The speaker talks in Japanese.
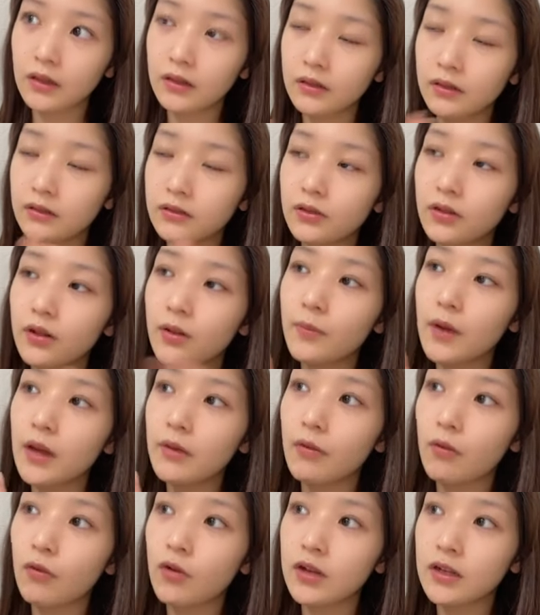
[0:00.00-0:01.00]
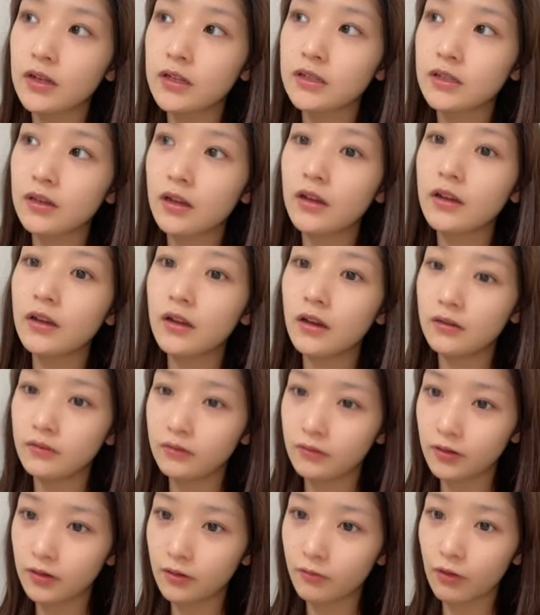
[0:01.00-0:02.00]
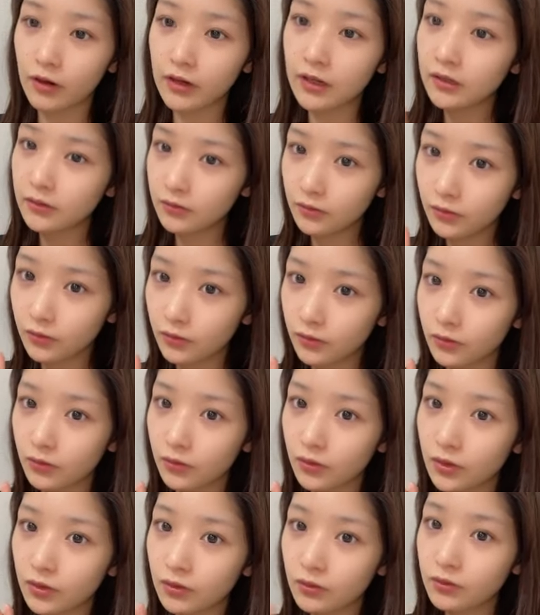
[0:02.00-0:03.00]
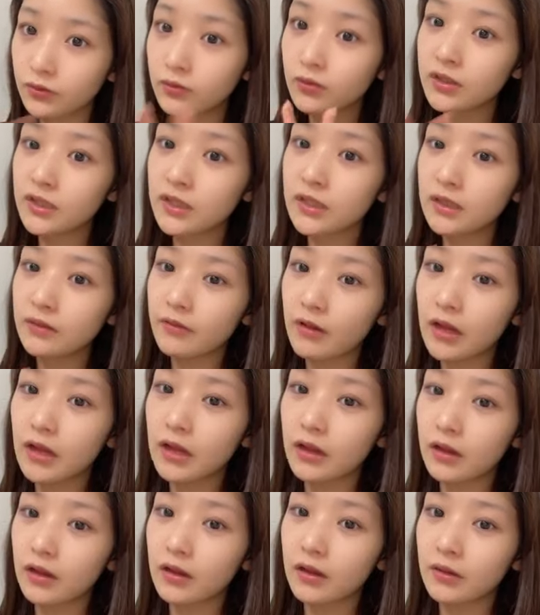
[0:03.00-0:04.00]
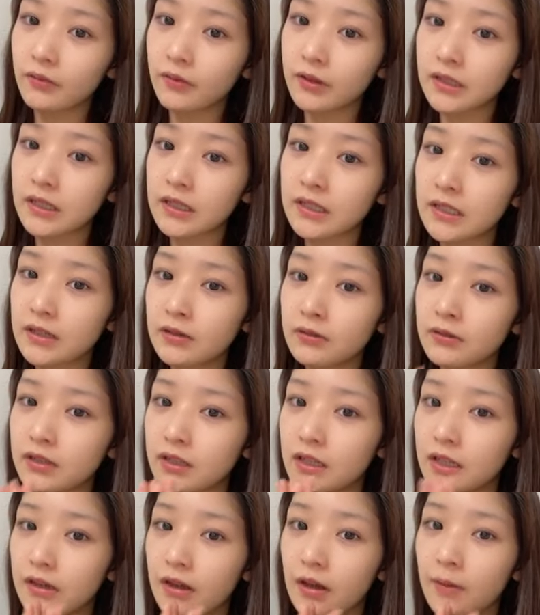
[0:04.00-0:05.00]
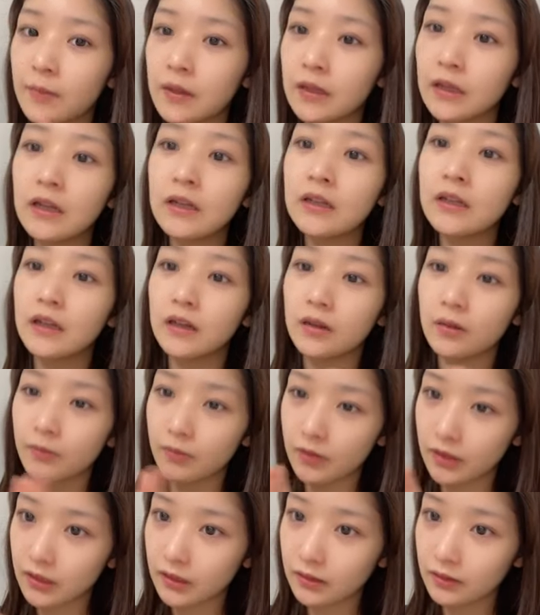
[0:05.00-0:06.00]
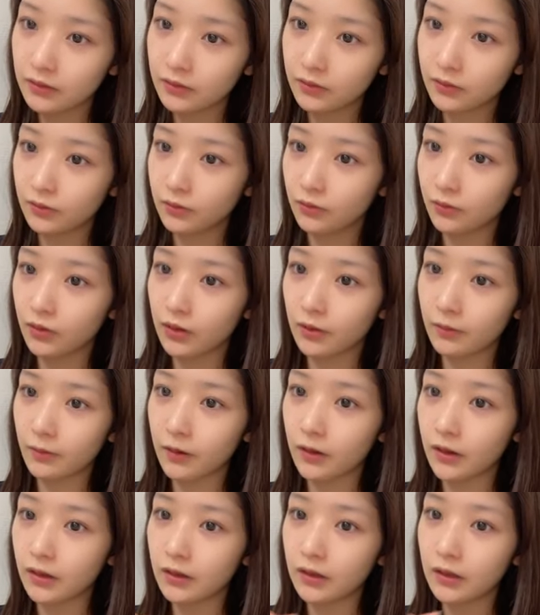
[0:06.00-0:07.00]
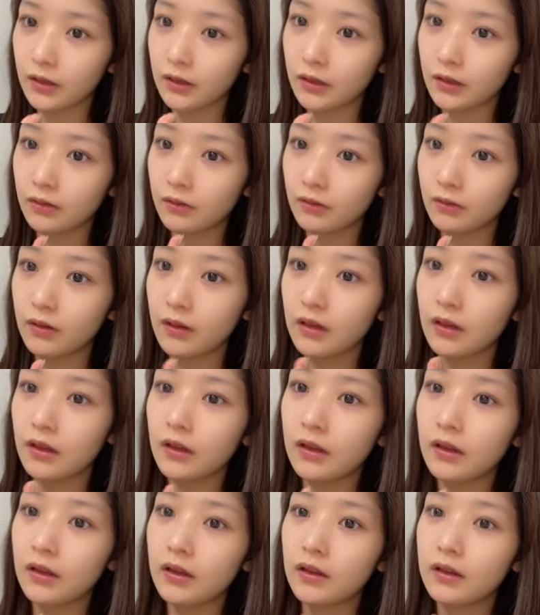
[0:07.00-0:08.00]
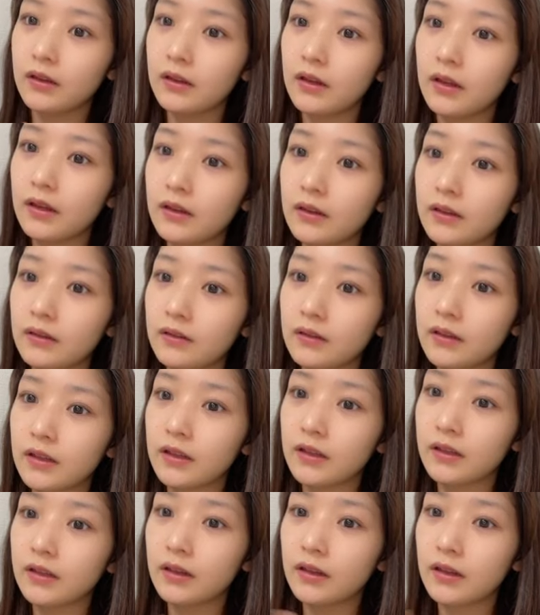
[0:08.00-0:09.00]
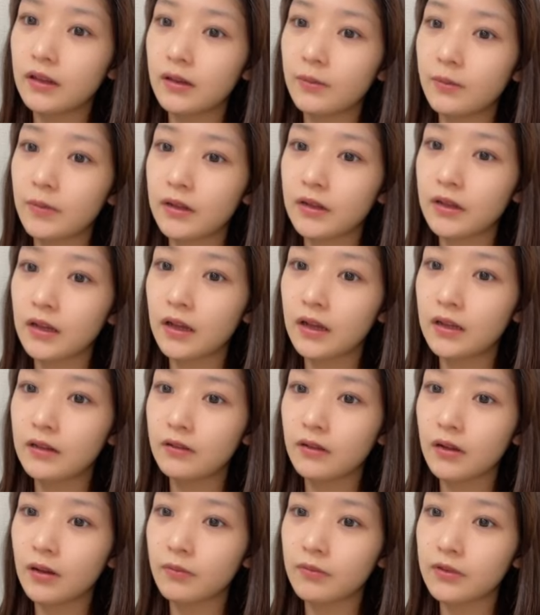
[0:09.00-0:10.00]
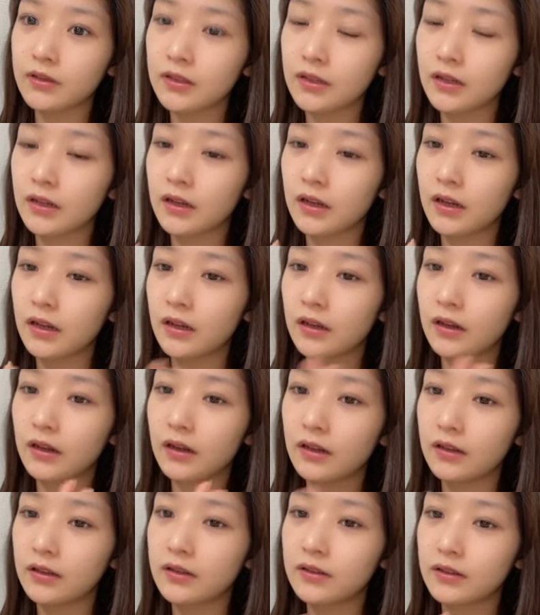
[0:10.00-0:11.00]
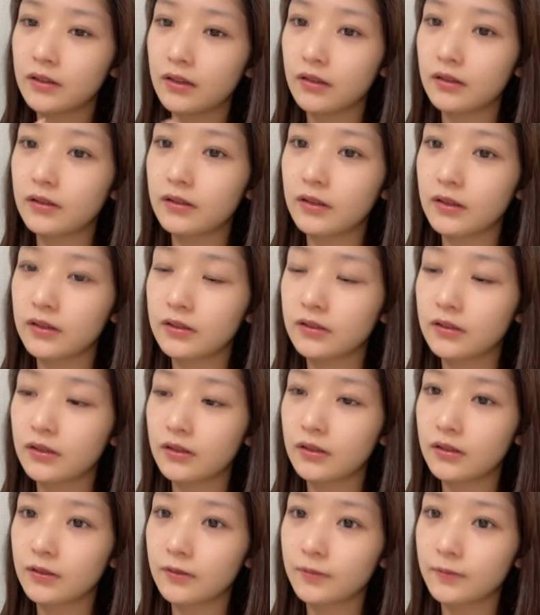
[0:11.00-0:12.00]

でその前はお話し会があるから割と今年は私ロスにあんまなんないかもねどうかわかんないけどなんかのきっかけでまた会えるかもしれないからいつか確かに